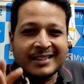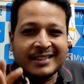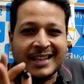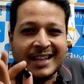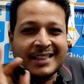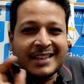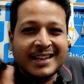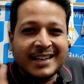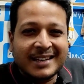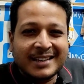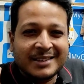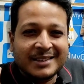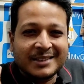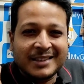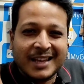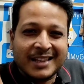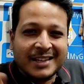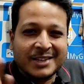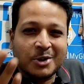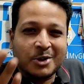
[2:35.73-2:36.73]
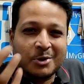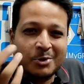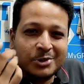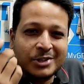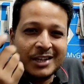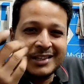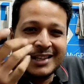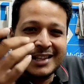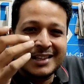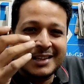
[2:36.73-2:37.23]
তাদের তাদের
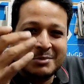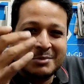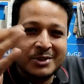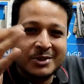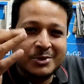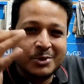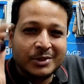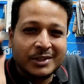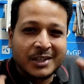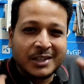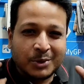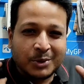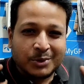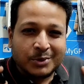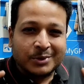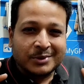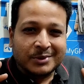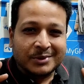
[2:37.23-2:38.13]
সমস্যা তাদের মিট করতে দাও